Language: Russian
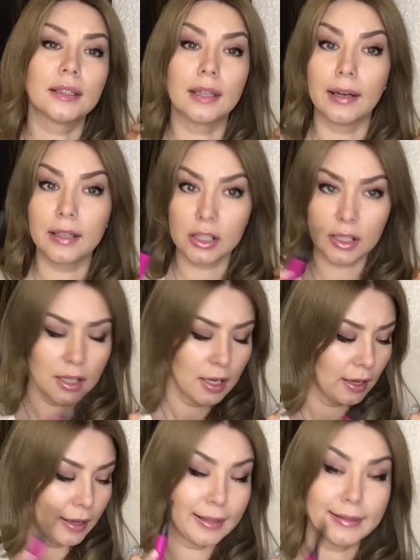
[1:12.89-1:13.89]
Также
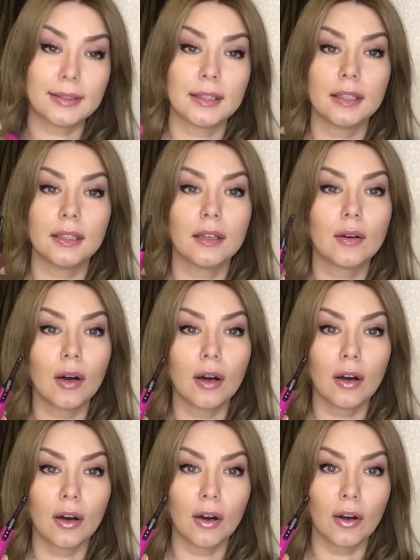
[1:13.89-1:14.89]
этой
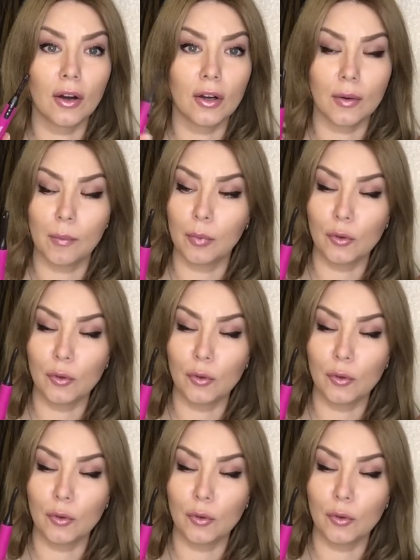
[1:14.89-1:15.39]
э,